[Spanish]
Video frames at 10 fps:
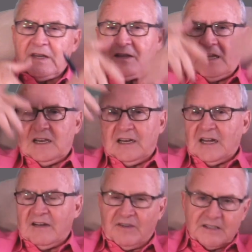de
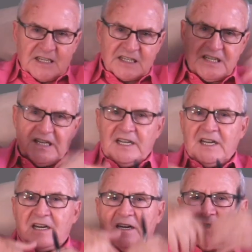la
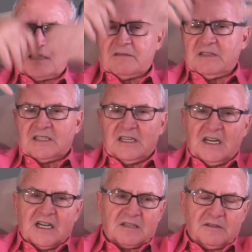fantasía, a través de
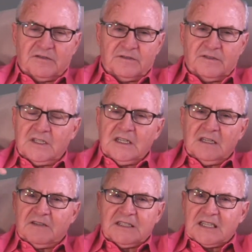las
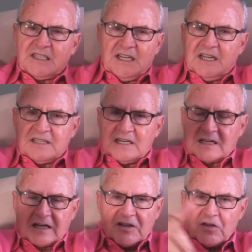fantasías de
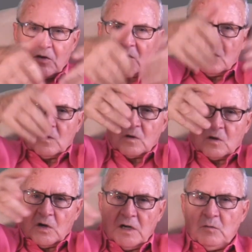la relación
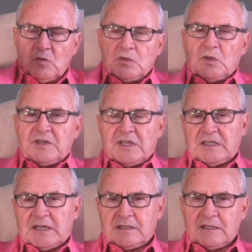con, con el mundo,
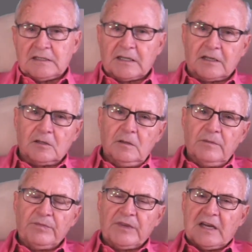etcétera, etcétera, ¿no?
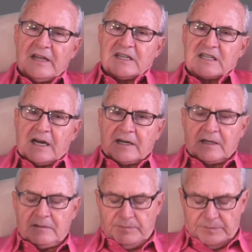La
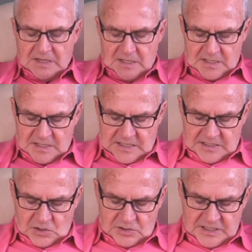descarga.
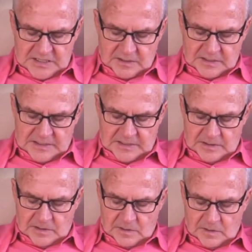Entonces,
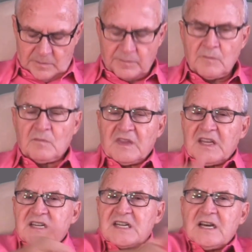eh,
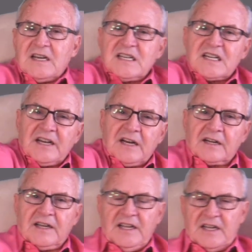esa,
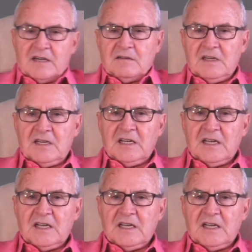energía